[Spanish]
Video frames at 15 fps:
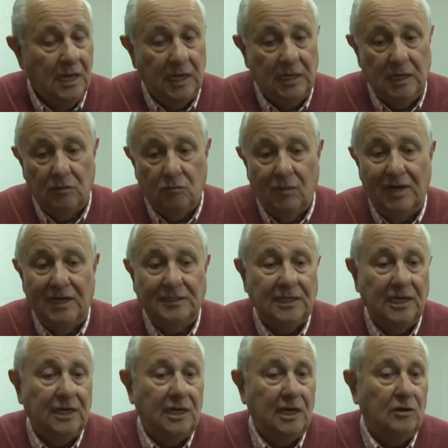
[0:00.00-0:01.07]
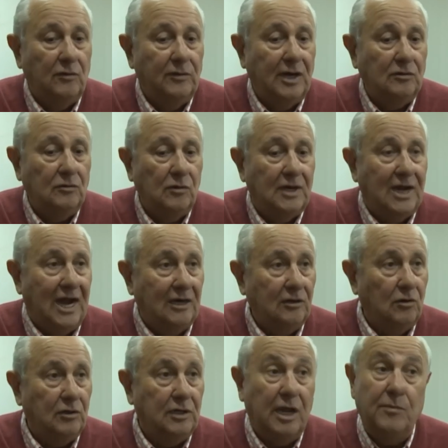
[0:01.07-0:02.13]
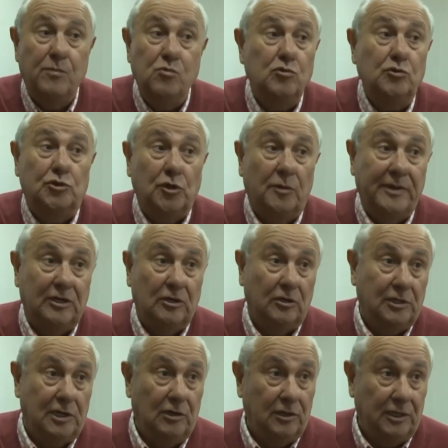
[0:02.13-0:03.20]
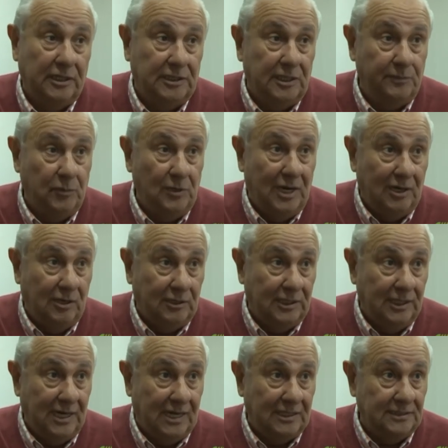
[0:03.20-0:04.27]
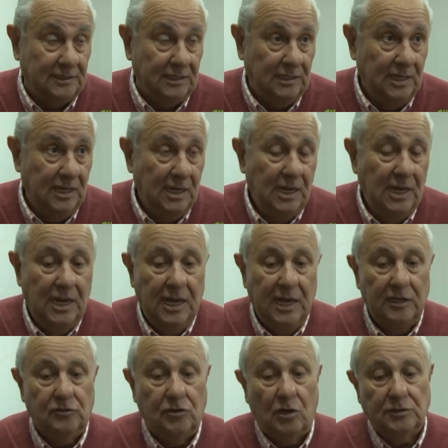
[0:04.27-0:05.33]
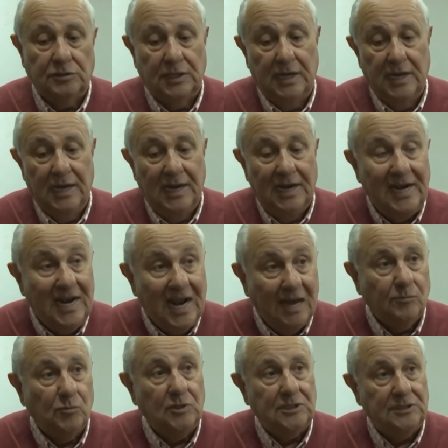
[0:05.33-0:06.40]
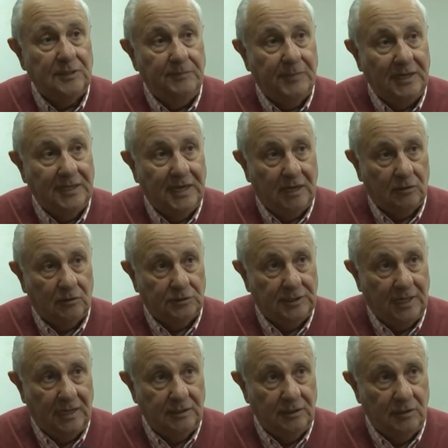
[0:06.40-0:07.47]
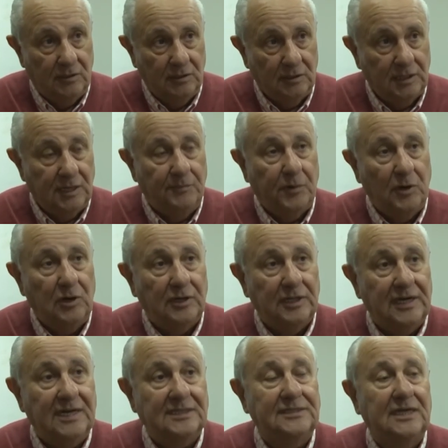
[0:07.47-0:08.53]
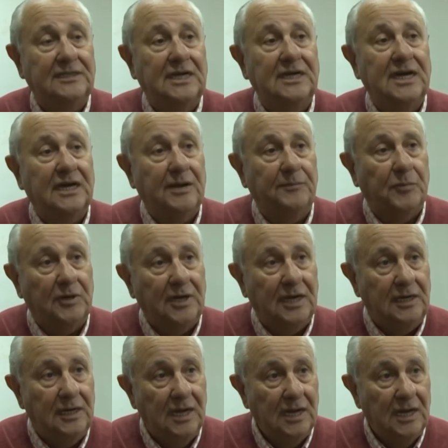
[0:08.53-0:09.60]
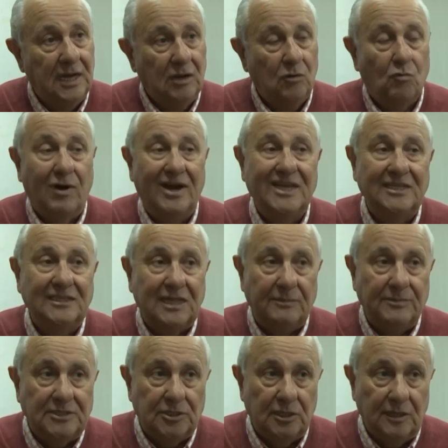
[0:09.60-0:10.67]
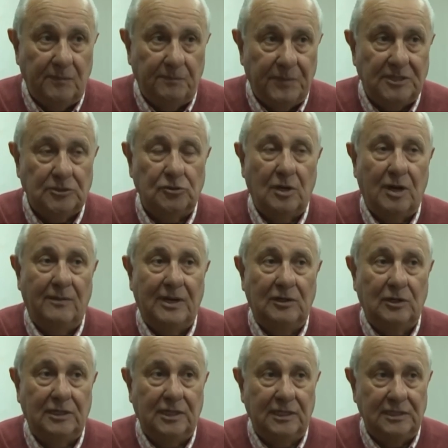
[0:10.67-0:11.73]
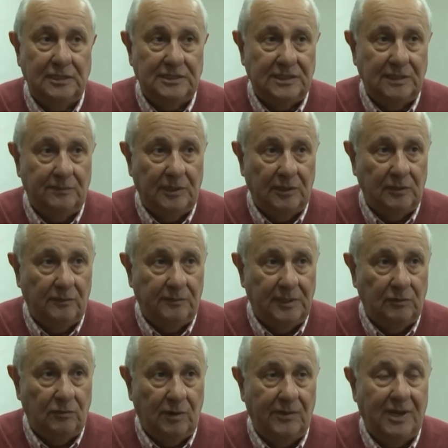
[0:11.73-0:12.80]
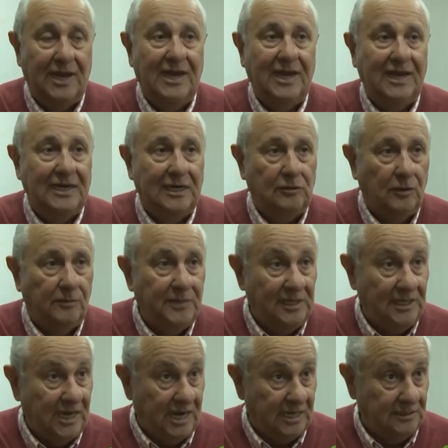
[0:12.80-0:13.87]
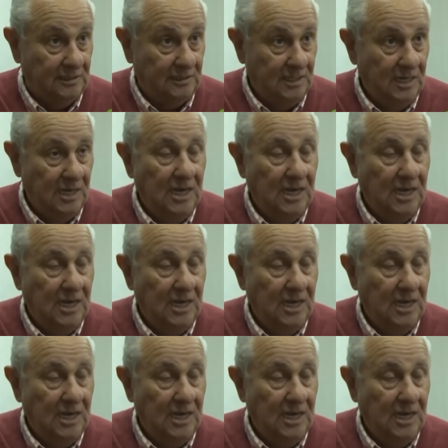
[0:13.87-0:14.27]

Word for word: en el cual le tienen que cobrar un cargo que es mucho menor que lo que estipula la ordenanza. Entonces, la Municipalidad de Rosario, que por la ordenanza tenía que poner 40 millones de pesos a valores de diciembre del 2009 en el 2010,